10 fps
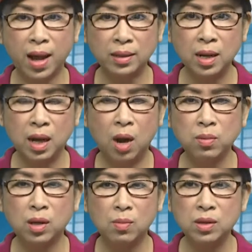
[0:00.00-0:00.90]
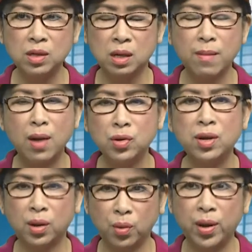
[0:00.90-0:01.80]
bán, Hồng Kông được bao
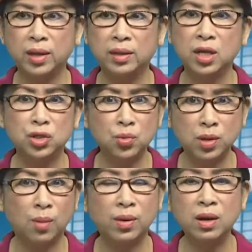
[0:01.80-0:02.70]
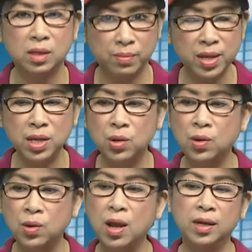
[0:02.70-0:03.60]
nhiêu đặc quyền thì Trung Cộng nó hưởng bấy
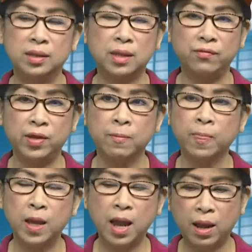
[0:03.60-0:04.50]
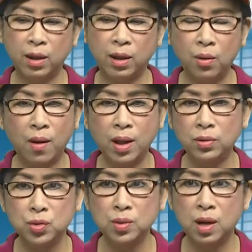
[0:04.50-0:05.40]
nhiêu. Đó, tại vì hàng hóa
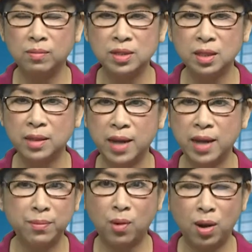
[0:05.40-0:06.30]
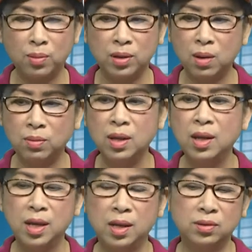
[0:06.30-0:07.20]
của Trung Cộng nó sẽ đem qua Hồng Kông,
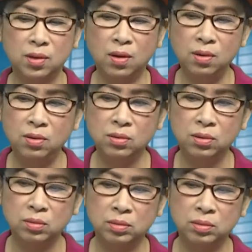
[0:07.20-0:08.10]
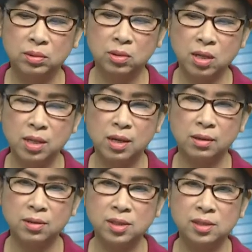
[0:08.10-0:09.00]
nó coi như
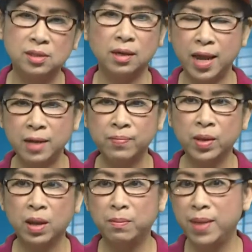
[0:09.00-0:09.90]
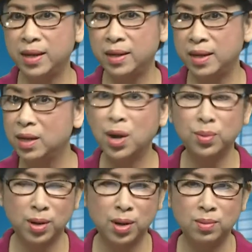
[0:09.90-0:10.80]
là nó sửa lại hết, made in
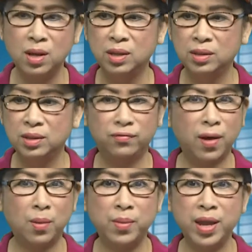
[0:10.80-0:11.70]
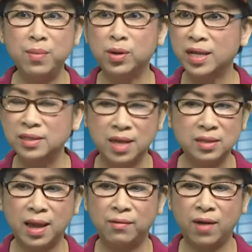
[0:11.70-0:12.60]
Hồng Kông thì vào Mỹ một cách
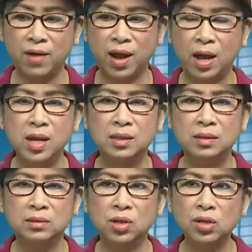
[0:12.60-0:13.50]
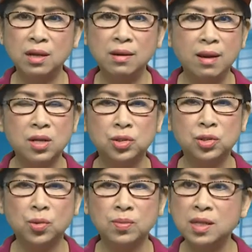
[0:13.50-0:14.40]
dễ dàng, và nó sẽ lợi
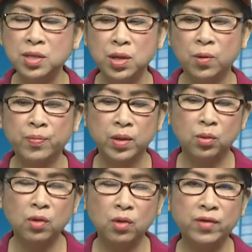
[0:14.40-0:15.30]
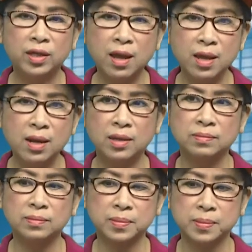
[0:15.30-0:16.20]
dụng rất nhiều. Quý vị thấy
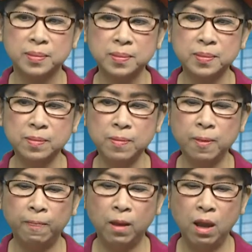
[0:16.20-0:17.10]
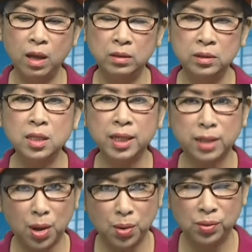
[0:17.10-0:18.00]
là những
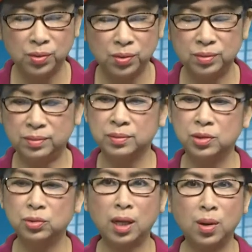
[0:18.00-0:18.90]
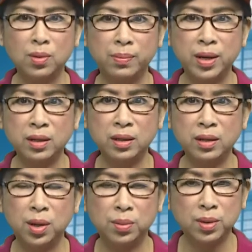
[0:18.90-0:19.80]
người Tàu, chúng ta không cần biết
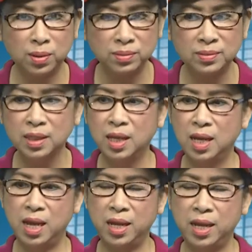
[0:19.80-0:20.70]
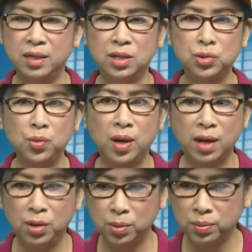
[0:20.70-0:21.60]
người Hồng Kông hay người Trung Hoa
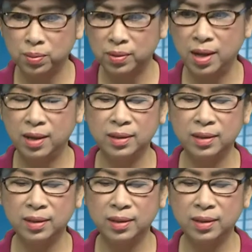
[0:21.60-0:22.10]
đại lục hay là